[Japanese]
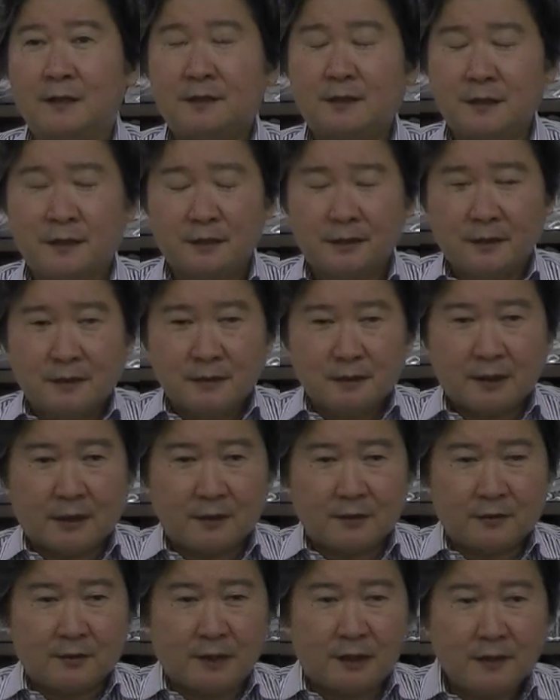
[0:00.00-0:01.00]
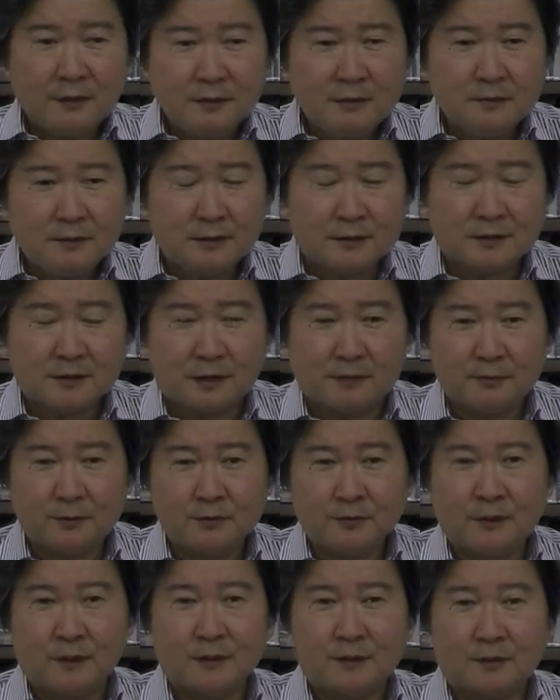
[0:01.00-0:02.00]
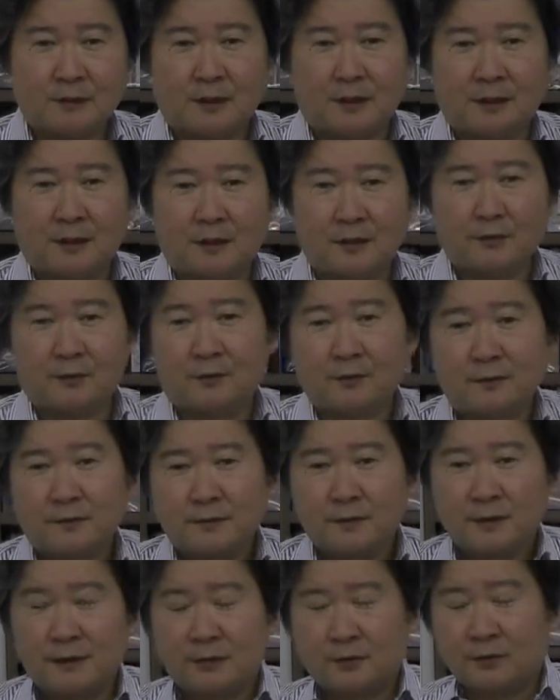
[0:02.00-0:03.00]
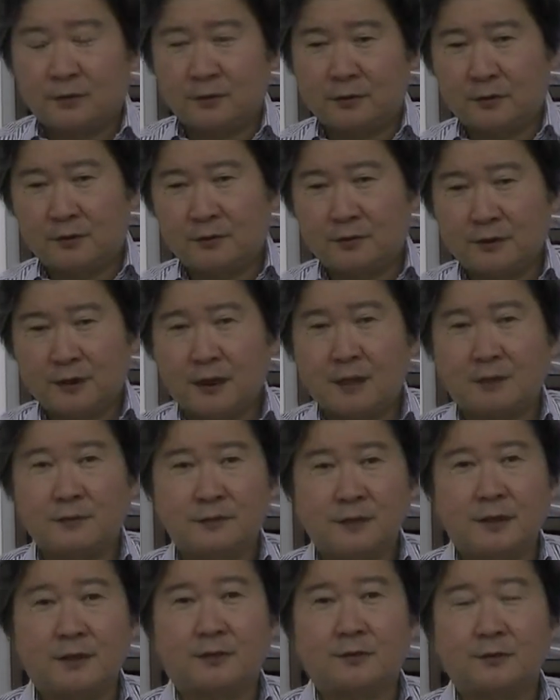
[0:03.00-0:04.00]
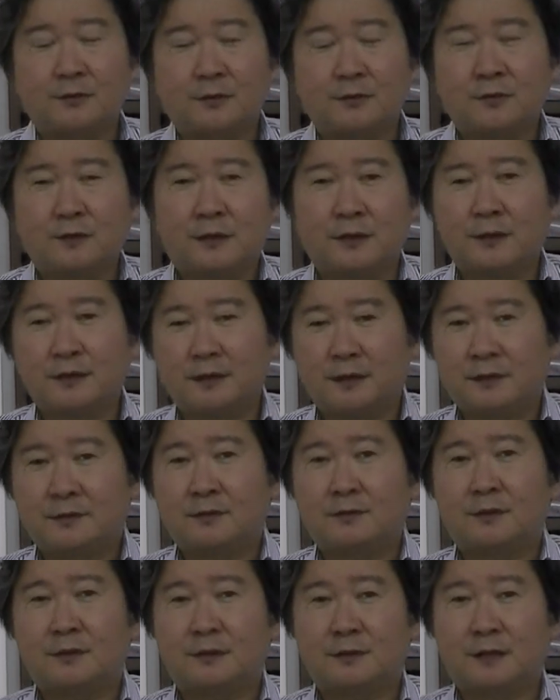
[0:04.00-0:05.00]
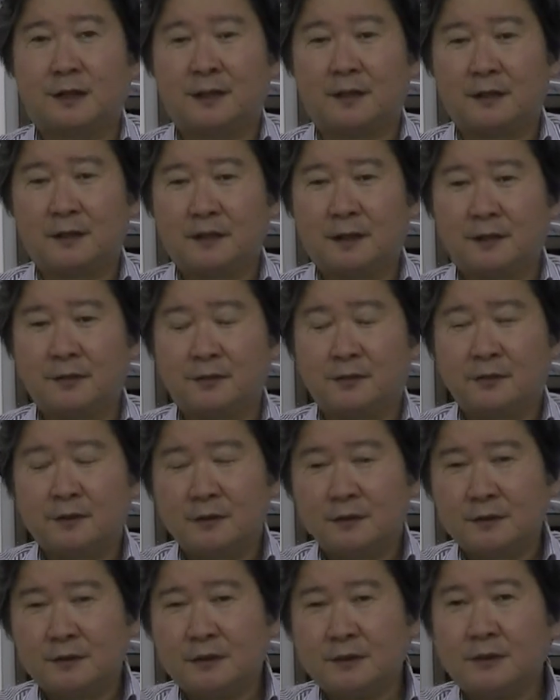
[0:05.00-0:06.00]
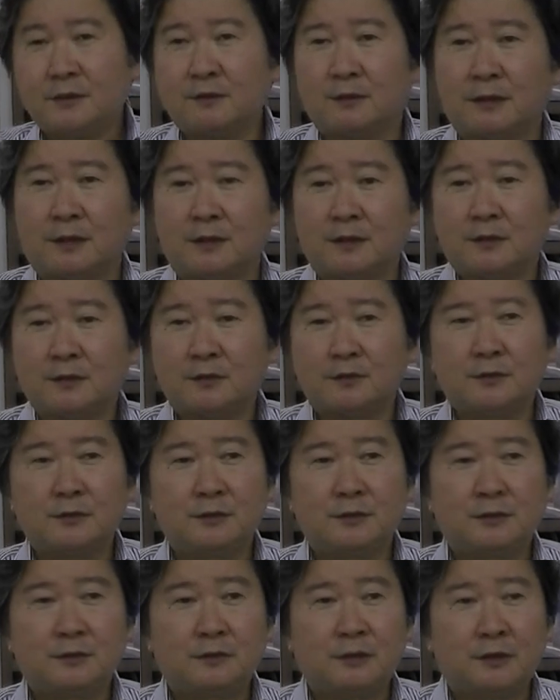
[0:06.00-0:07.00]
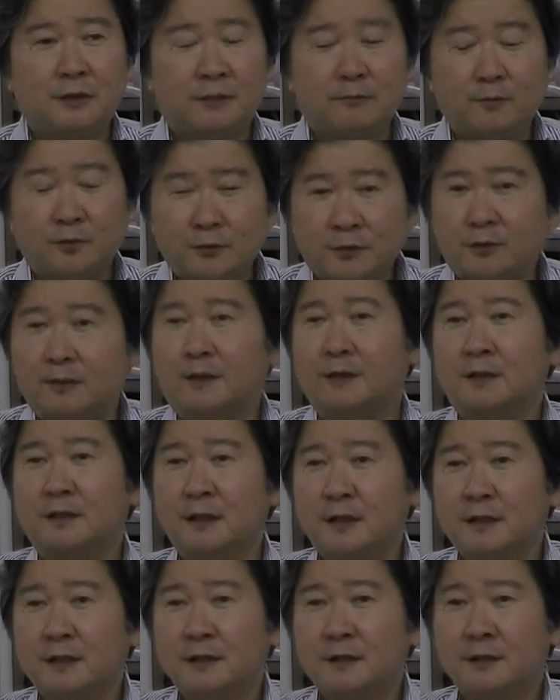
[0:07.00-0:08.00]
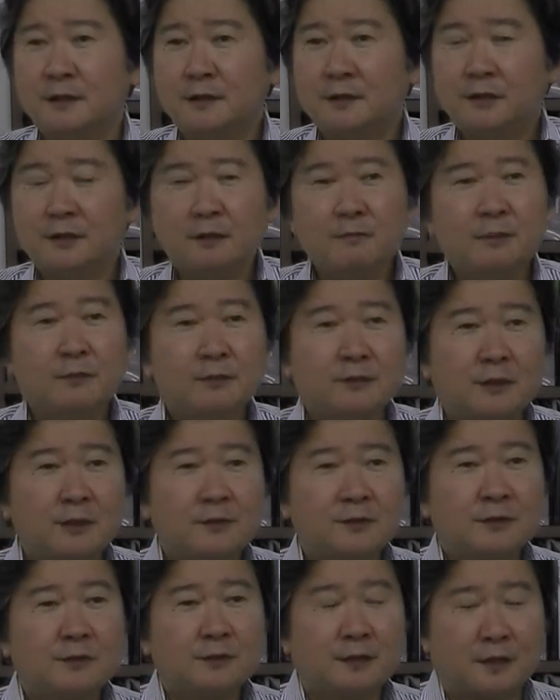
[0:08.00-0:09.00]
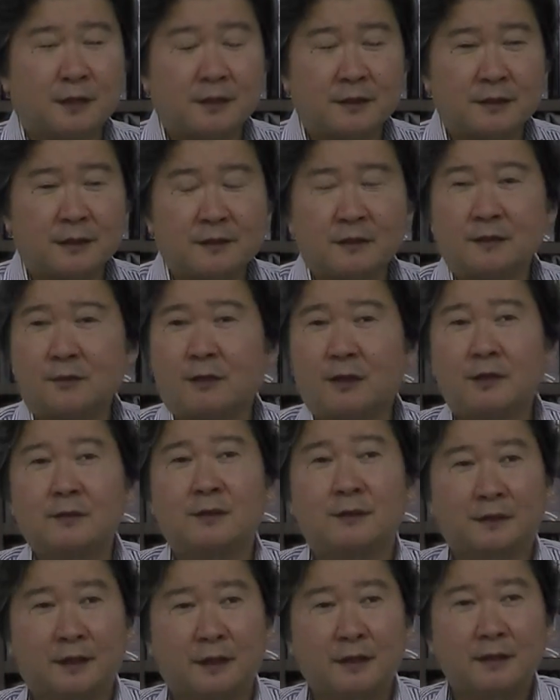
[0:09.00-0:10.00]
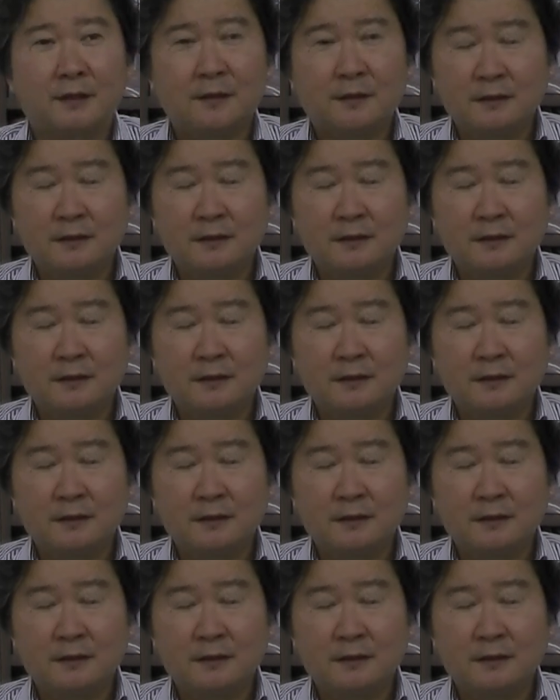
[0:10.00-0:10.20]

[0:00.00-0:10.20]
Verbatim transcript: で あのある意味でさ、僕なんかはあの、えっと、長くねこの業界でやってるからさ、あの知識は非常に持ってるわけだな。で現場も対応してるからやり方わかるわけだ。